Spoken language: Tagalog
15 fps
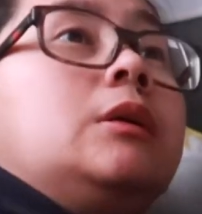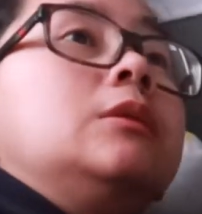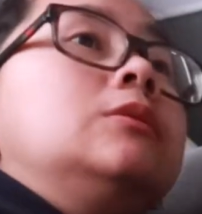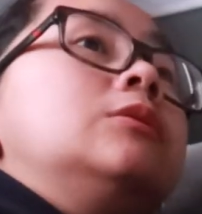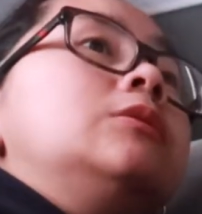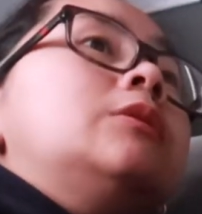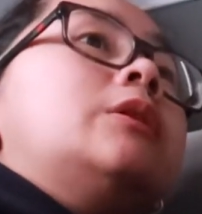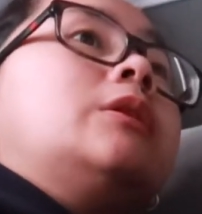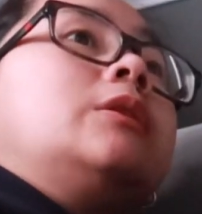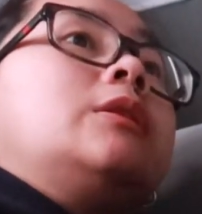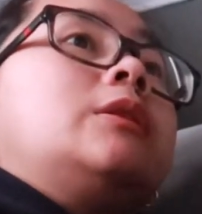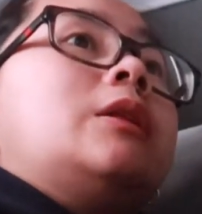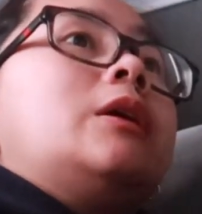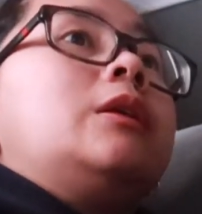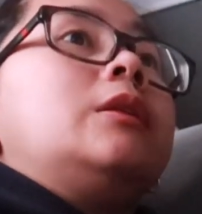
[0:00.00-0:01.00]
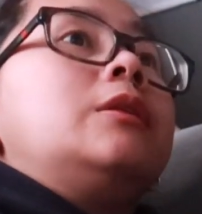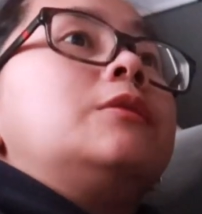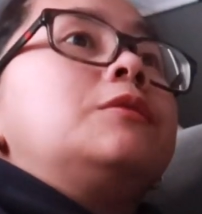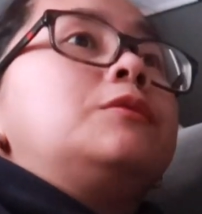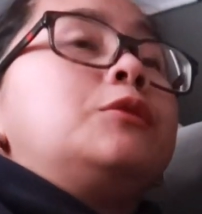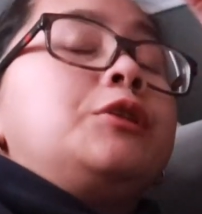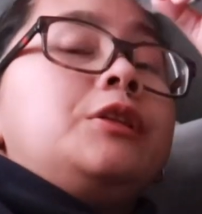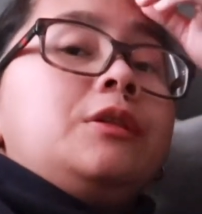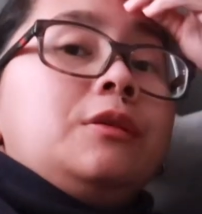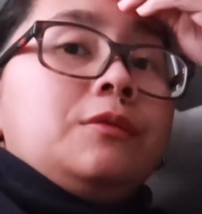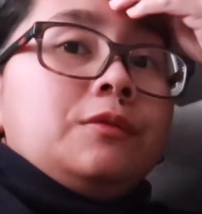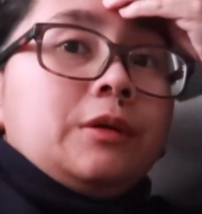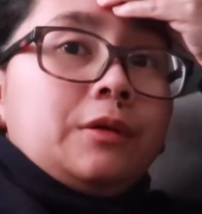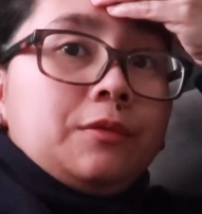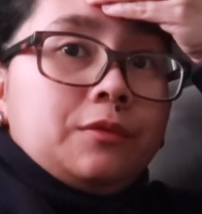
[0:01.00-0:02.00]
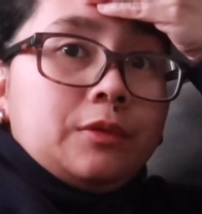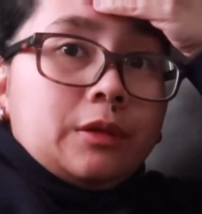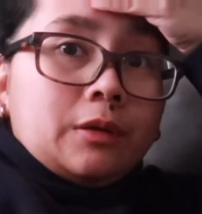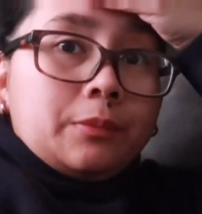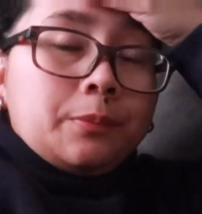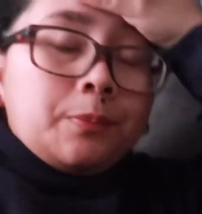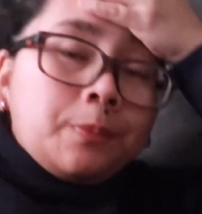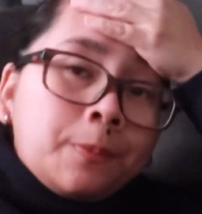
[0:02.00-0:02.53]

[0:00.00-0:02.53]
ano na, 10.45 na.